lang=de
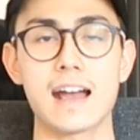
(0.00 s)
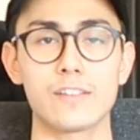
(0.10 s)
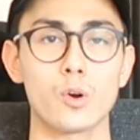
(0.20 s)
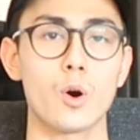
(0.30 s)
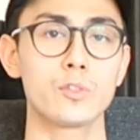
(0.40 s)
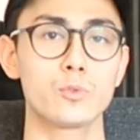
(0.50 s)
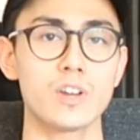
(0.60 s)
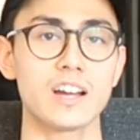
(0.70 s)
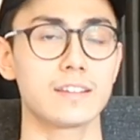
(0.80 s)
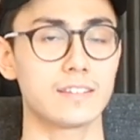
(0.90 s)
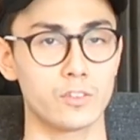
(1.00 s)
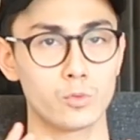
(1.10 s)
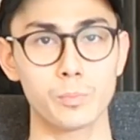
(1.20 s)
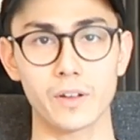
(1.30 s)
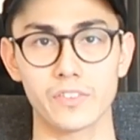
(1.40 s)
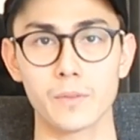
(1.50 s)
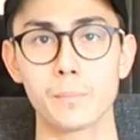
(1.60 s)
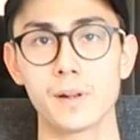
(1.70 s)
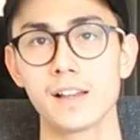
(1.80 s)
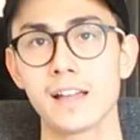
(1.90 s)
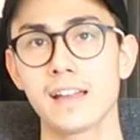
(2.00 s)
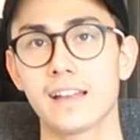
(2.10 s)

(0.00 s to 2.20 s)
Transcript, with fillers: Also heutzutage ist das super simpel.